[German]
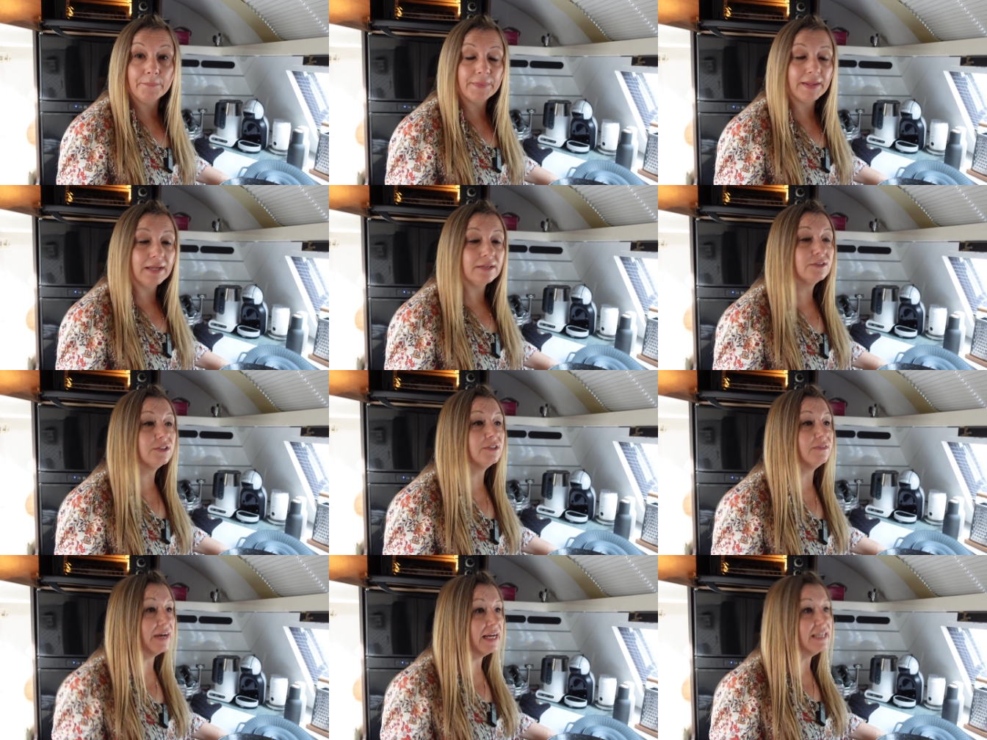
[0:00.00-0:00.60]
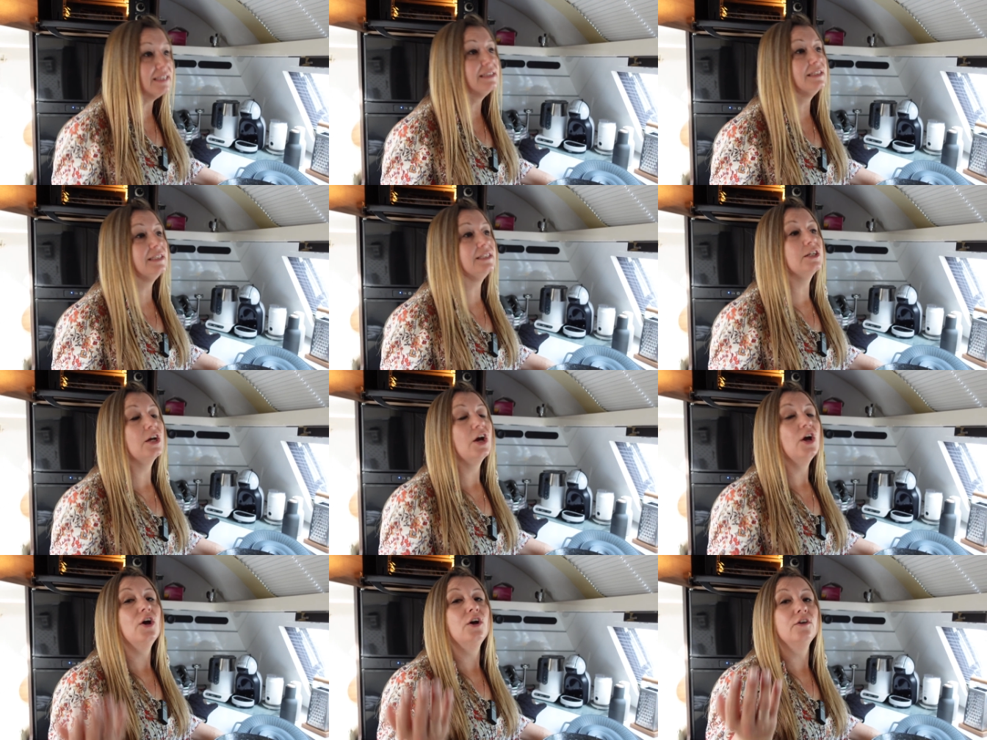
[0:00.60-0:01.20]
Also ich weiß
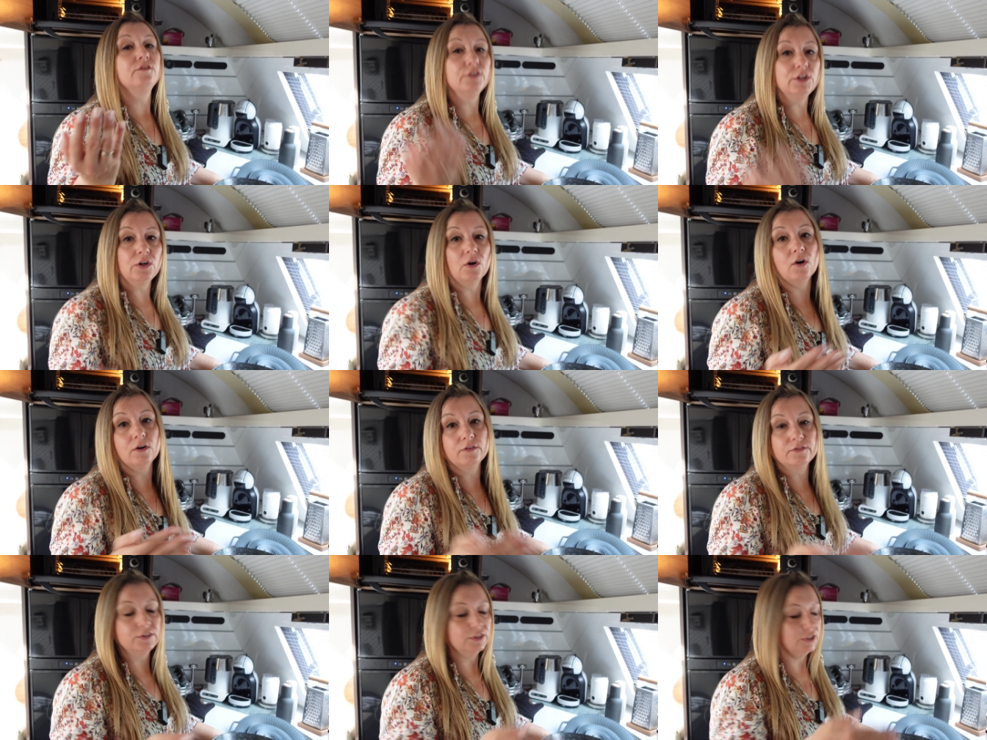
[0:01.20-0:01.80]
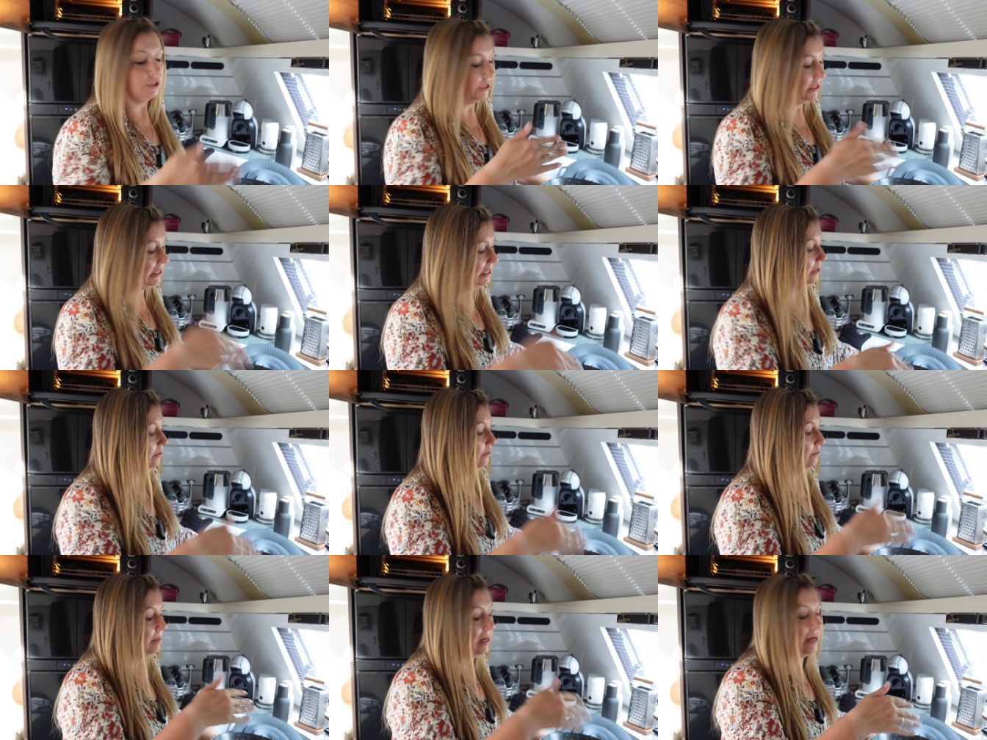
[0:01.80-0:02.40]
nicht, wie oft ich
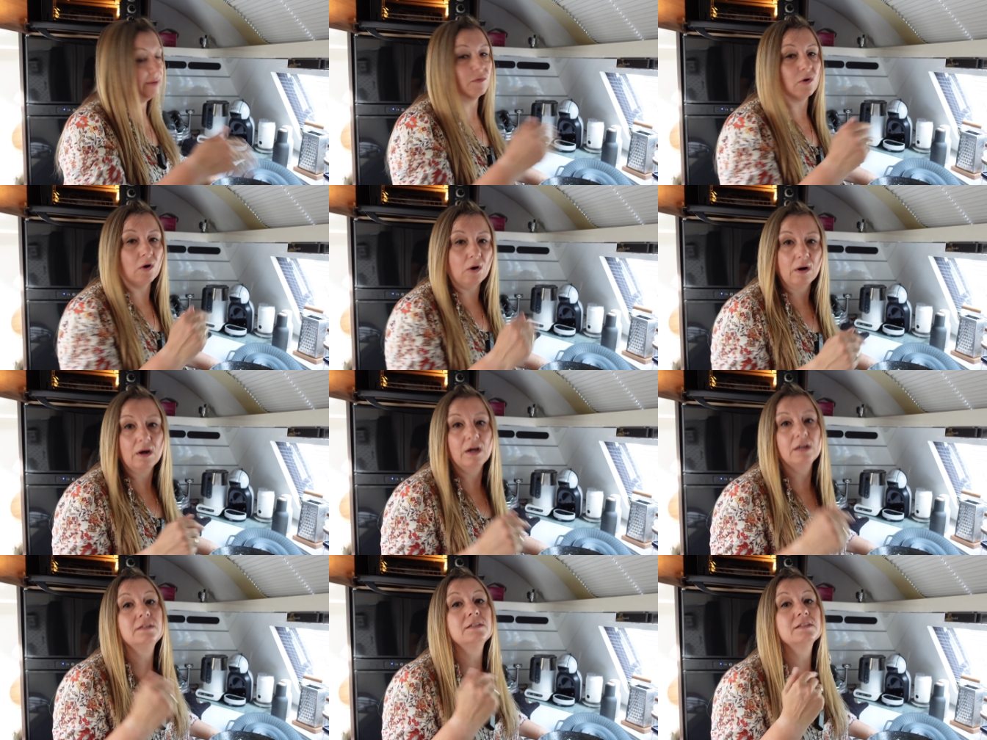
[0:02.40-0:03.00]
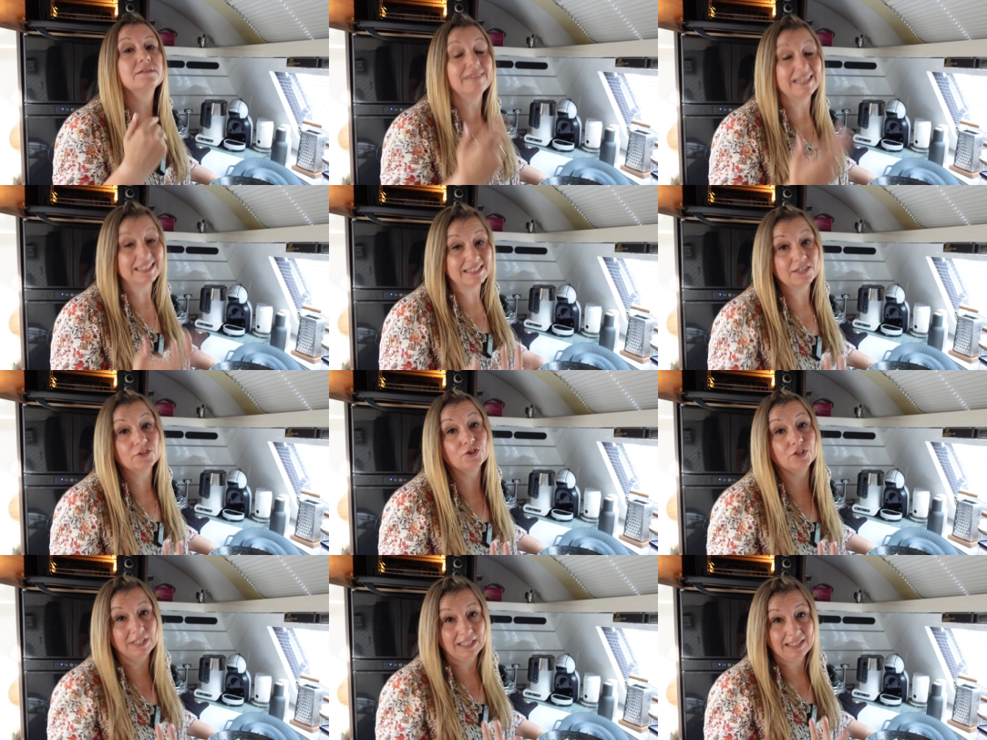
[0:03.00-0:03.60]
hier auf meinem Kocher das
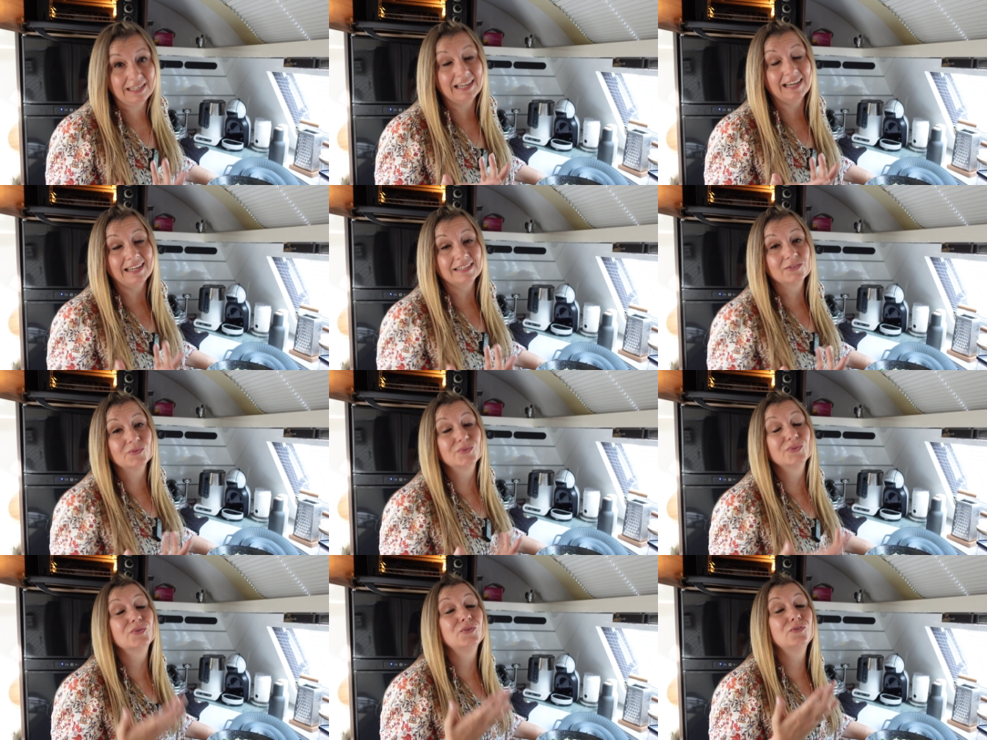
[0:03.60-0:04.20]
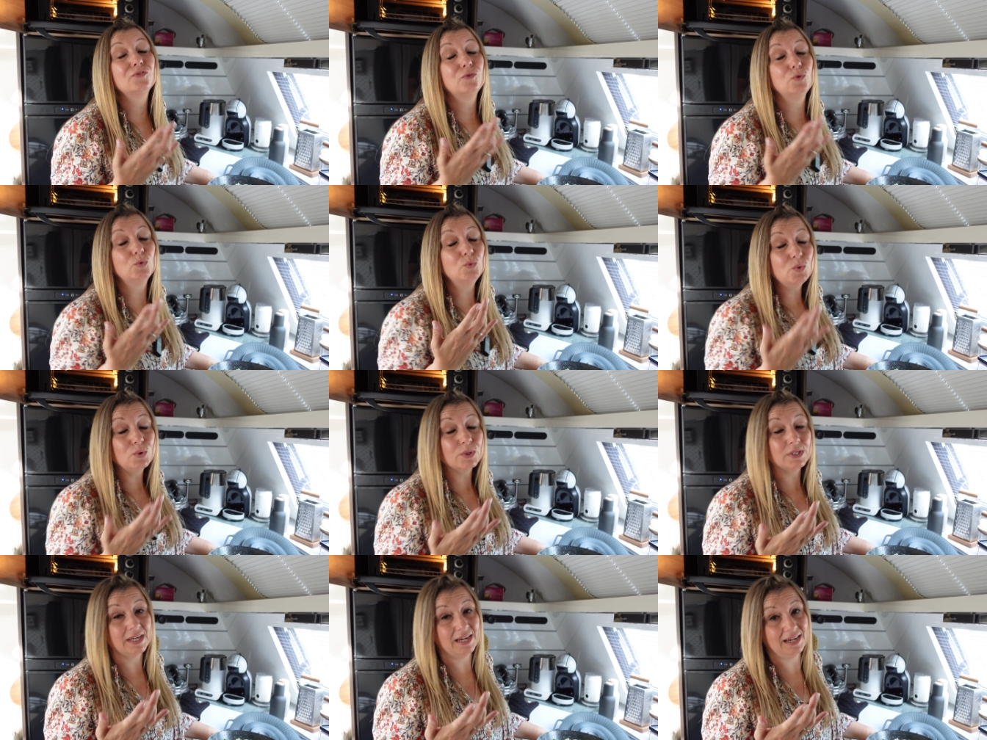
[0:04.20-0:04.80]
Wasser stehen hatte und
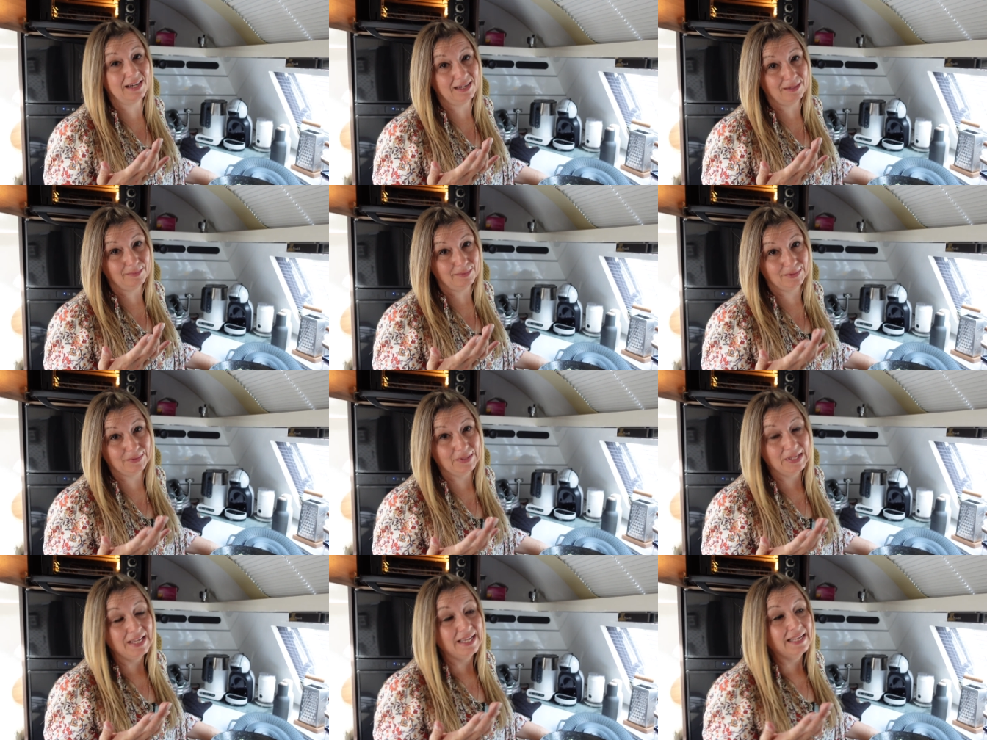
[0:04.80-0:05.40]
geflucht habe